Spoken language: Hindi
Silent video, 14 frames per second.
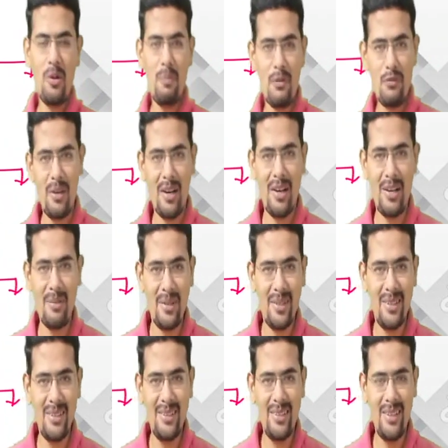परफ्यूम लगाने
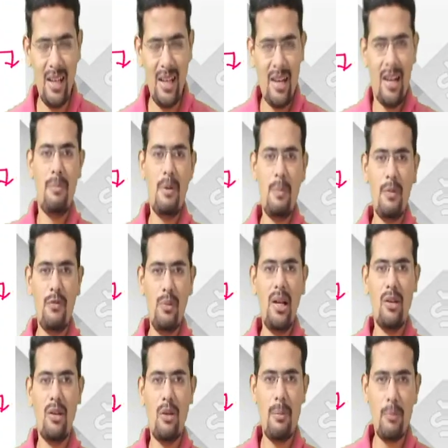पर अगर आपने परफ्यूम नहीं
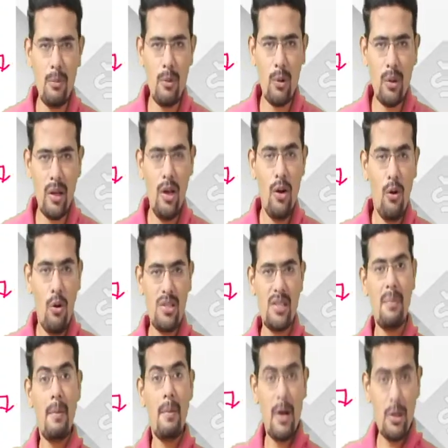लगा तो आप थोड़ी मरोगे हो सकता
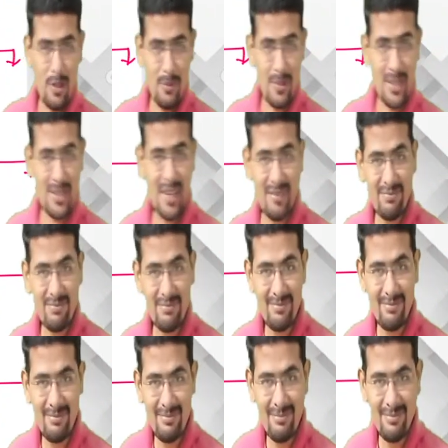है आपके बाजू वाले मर जाए
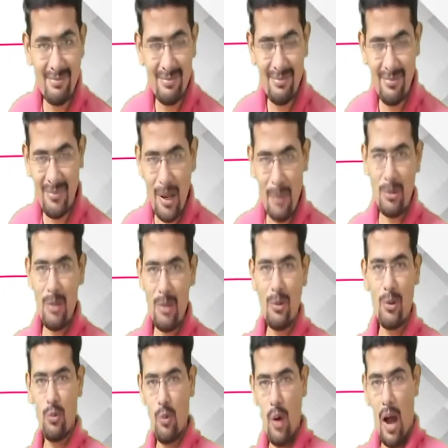बट आप थोड़ी
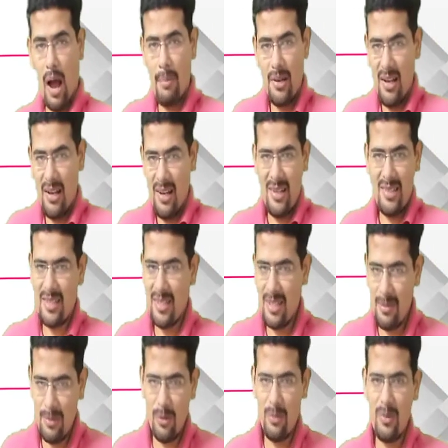मरोगे तो वो आपके लिए नेसेसिटी
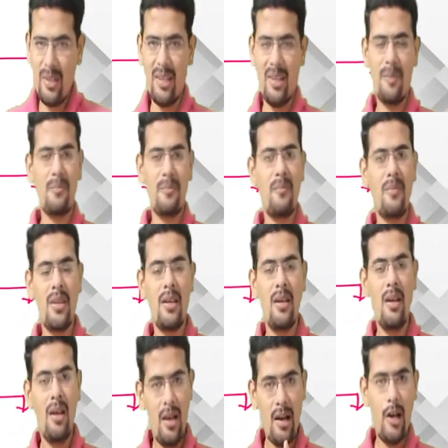बिल्कुल भी नहीं है
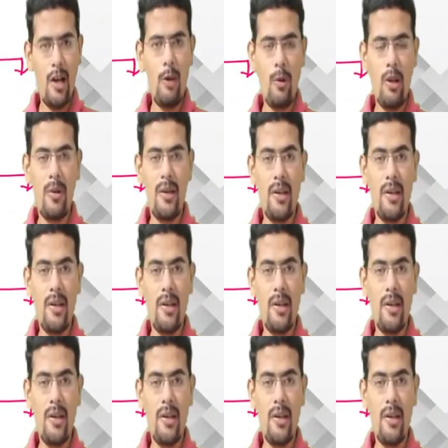घड़ी बड़ी बड़ी